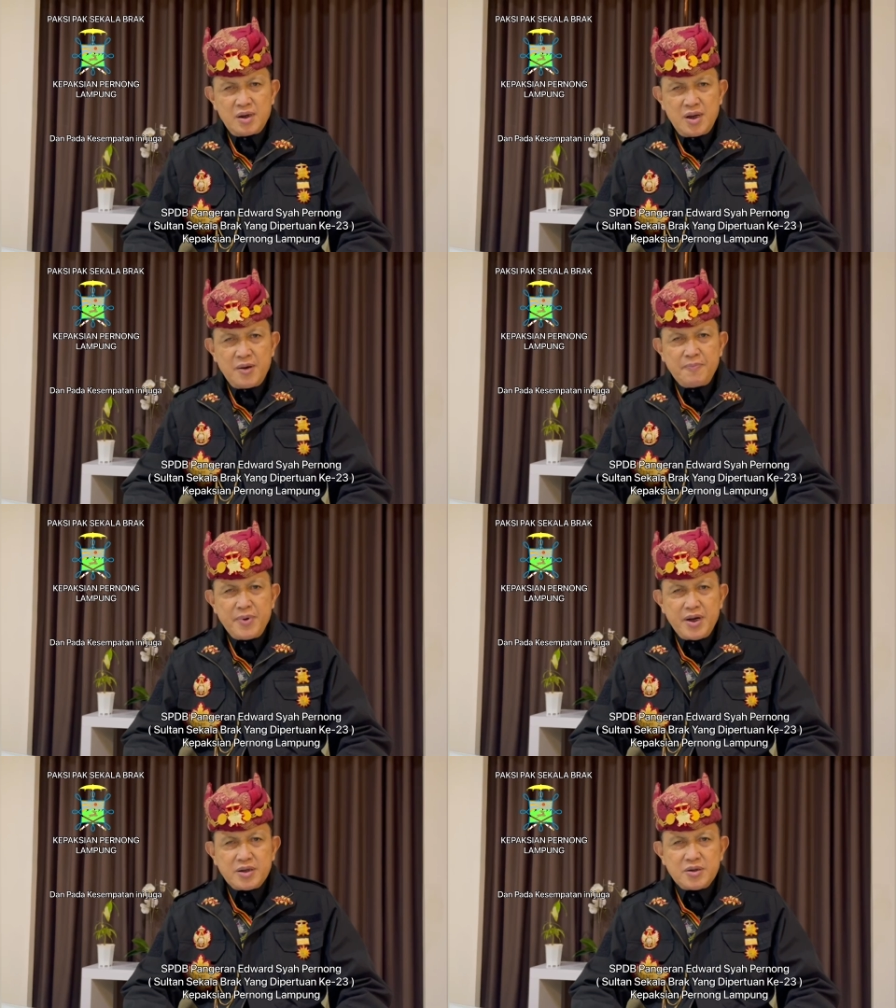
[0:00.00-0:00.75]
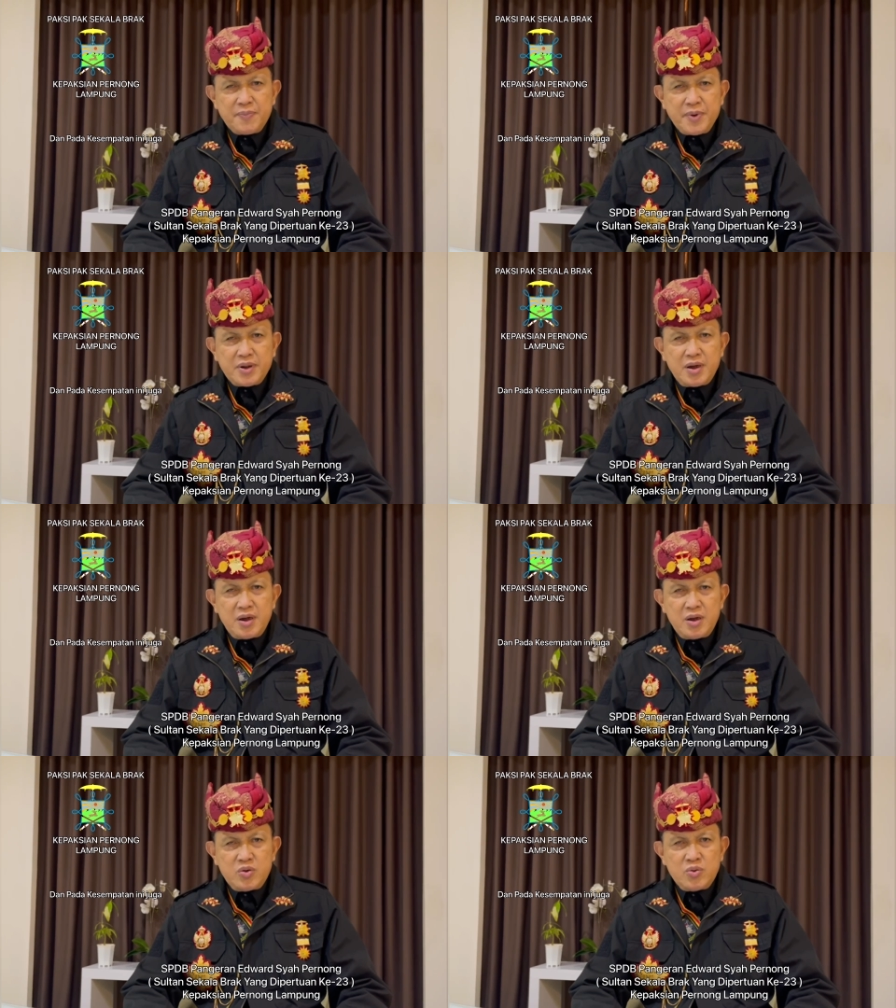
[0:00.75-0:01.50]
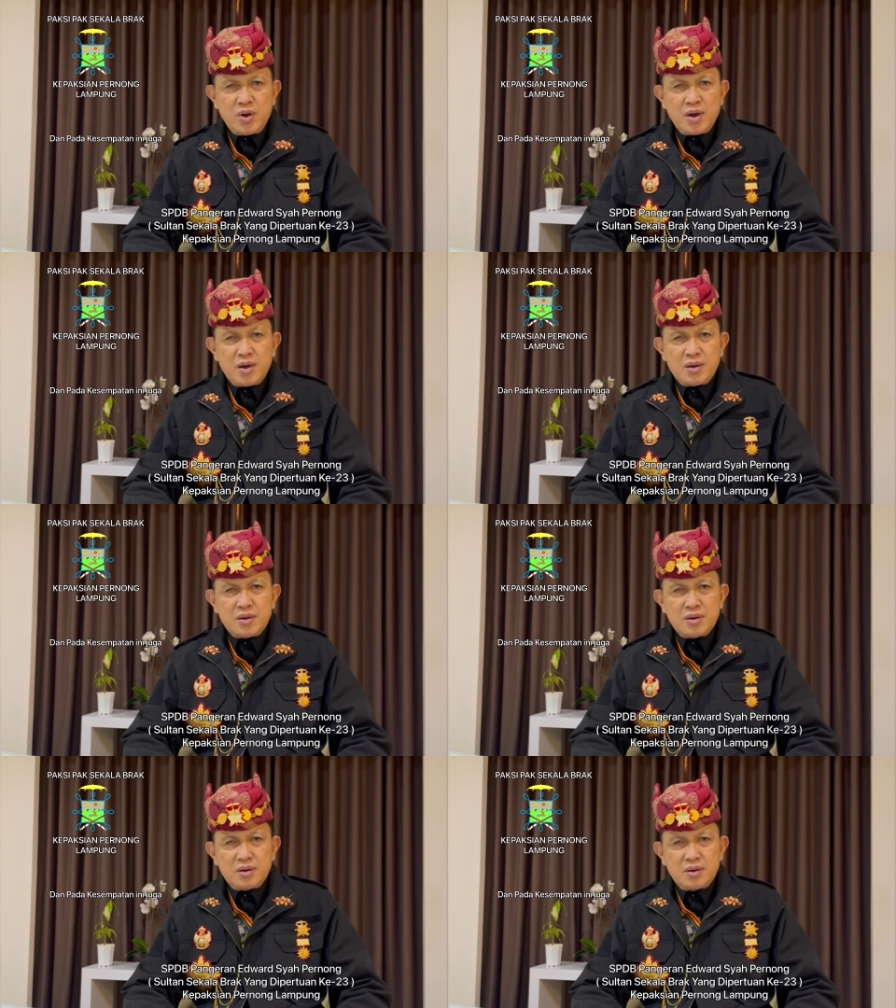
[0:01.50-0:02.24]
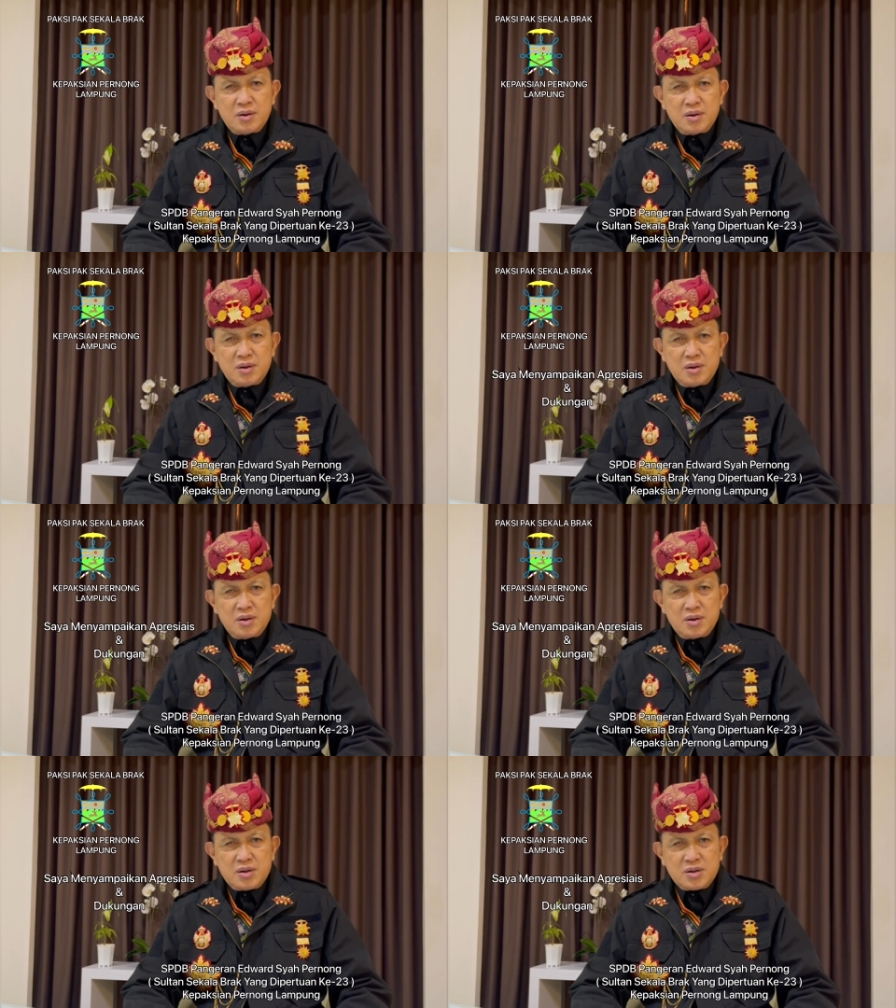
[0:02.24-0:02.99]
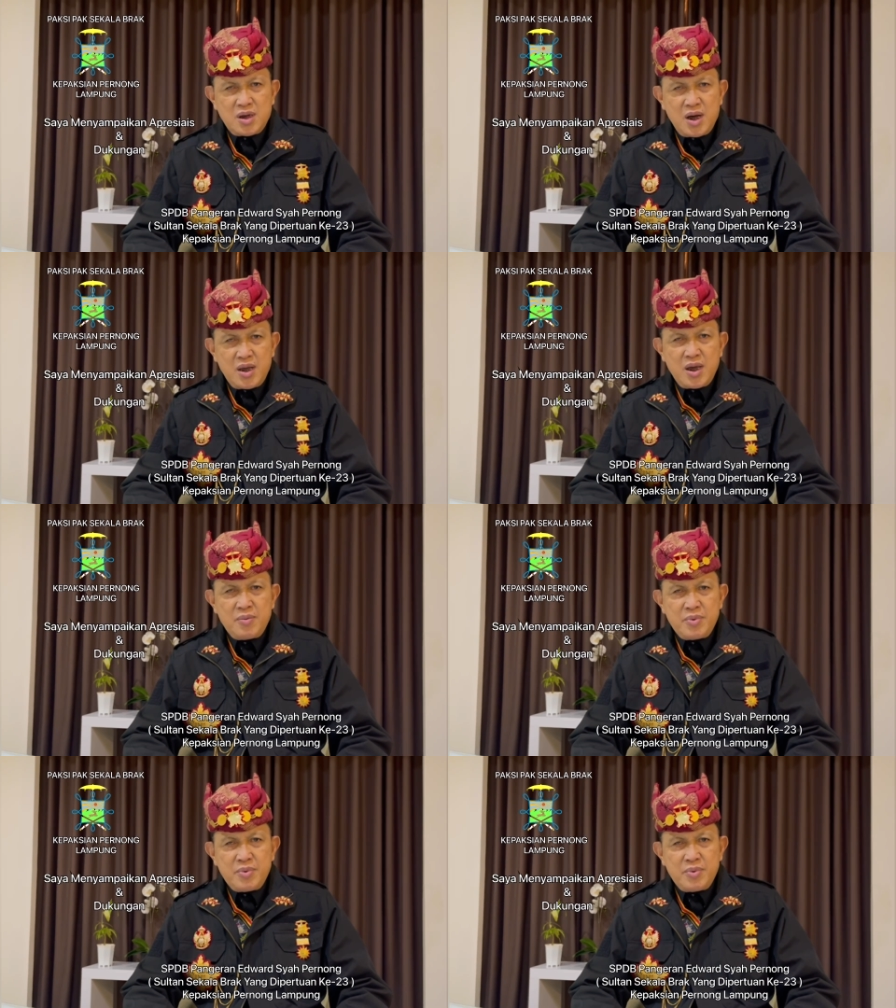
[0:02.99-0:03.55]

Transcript: Dan pada kesempatan ini juga, saya